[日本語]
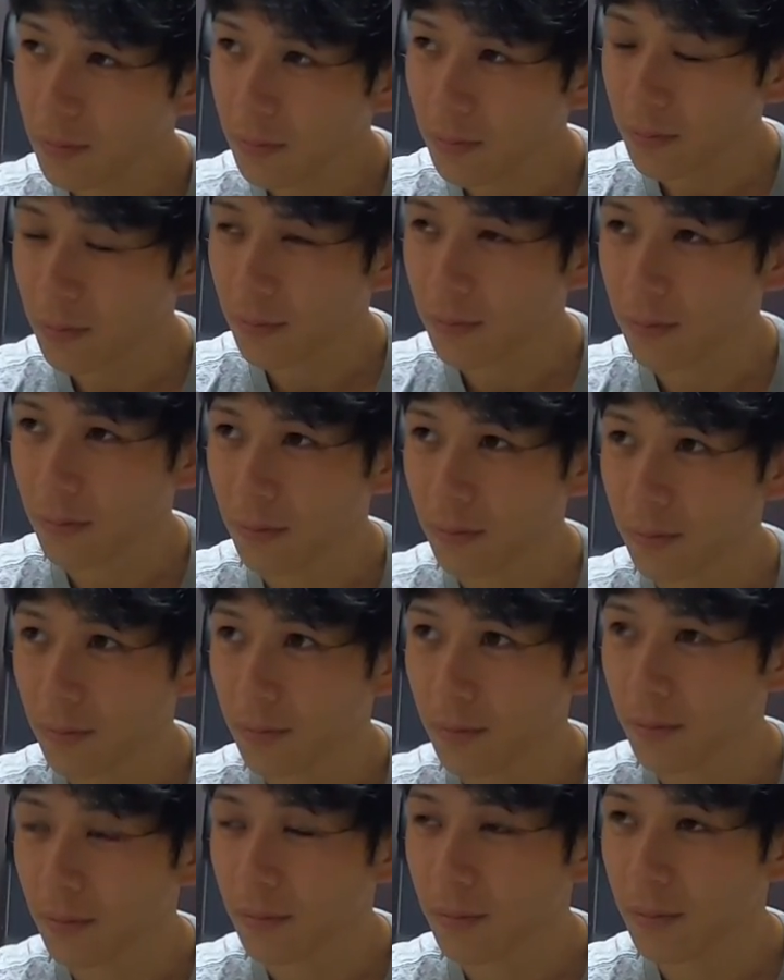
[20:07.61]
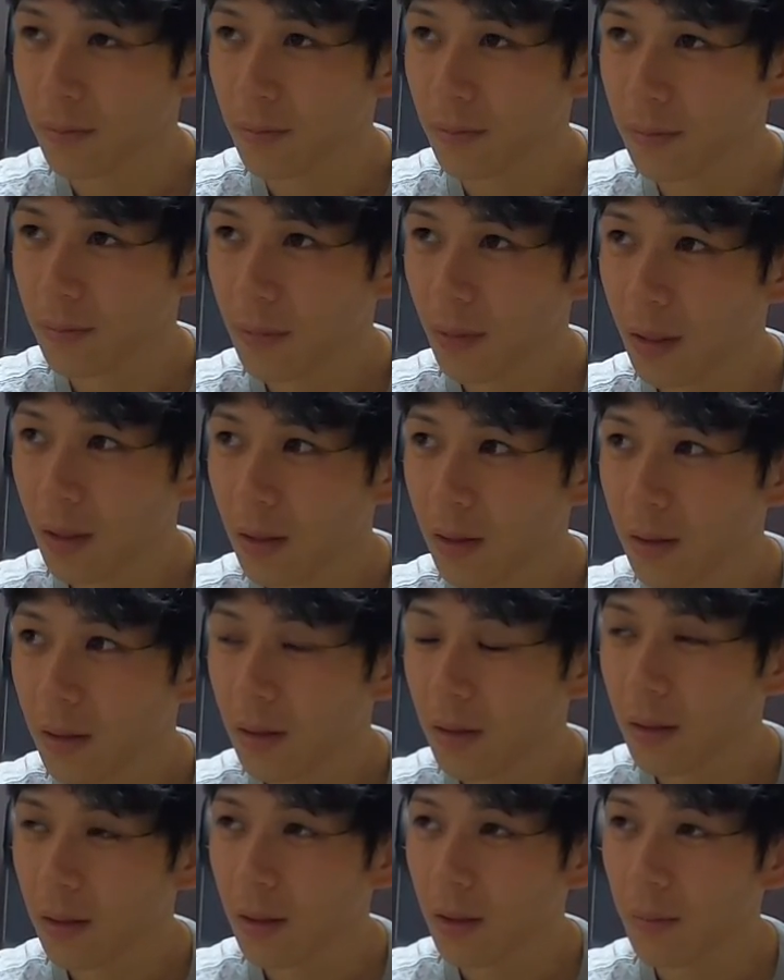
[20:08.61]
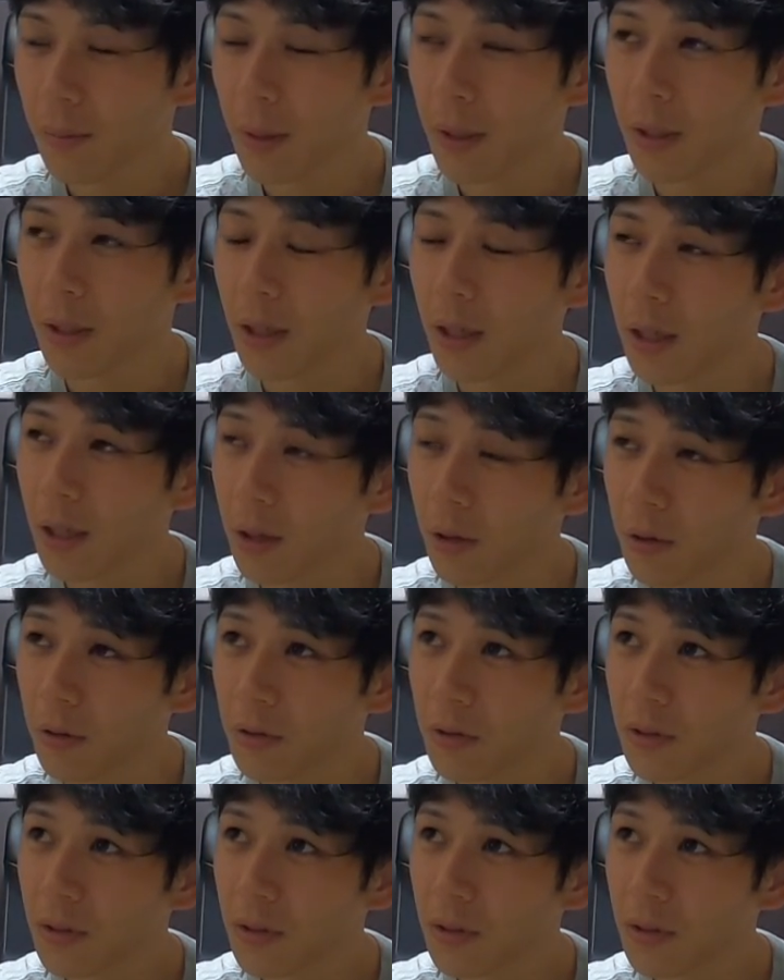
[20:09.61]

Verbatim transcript: うーん、やっぱりなんやろう、